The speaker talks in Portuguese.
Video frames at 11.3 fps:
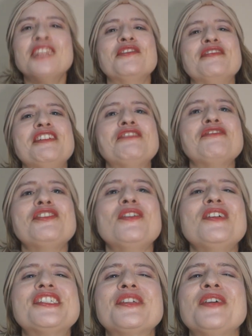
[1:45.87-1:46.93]
No vídeo de
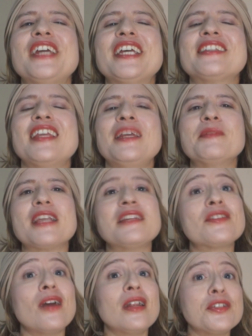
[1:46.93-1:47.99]
hoje, conheceremos a
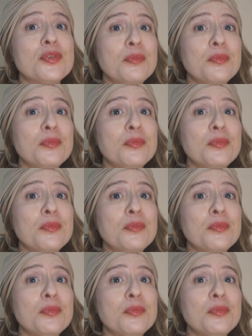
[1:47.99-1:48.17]
história